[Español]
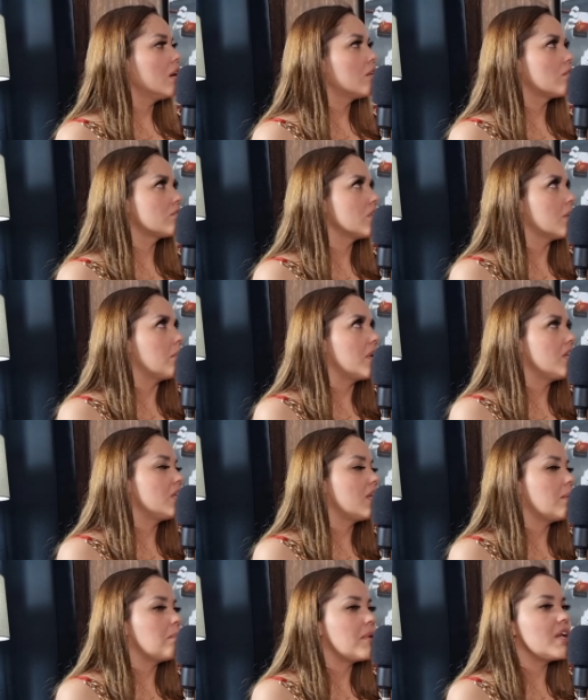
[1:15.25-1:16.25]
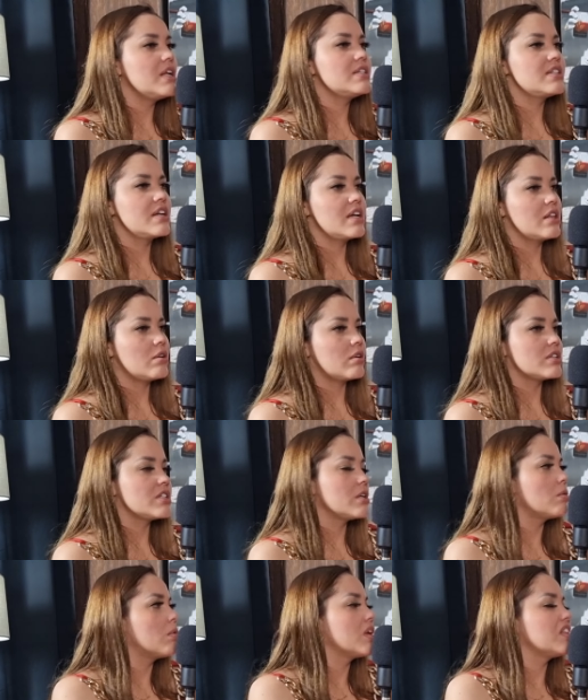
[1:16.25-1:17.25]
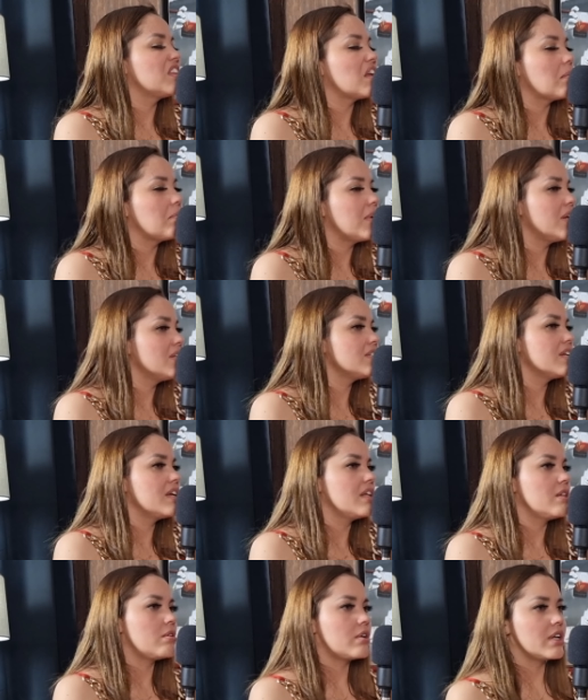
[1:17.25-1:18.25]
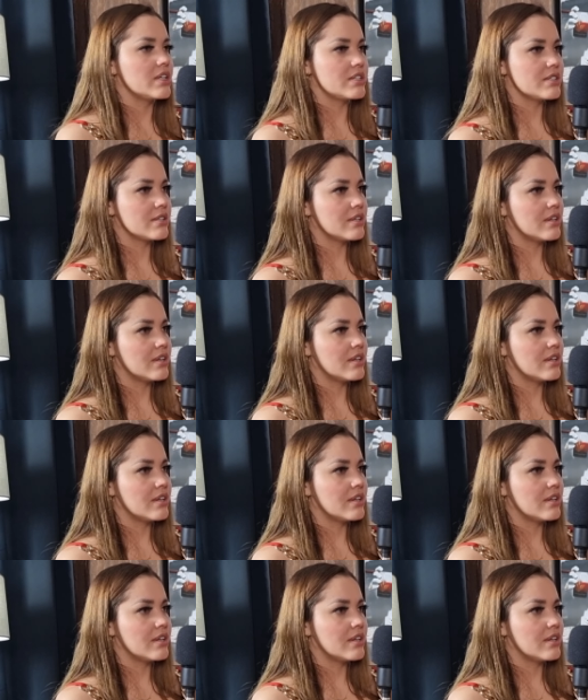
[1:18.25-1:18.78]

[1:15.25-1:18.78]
no sé, 20 mil seguidores, 50 mil seguidores,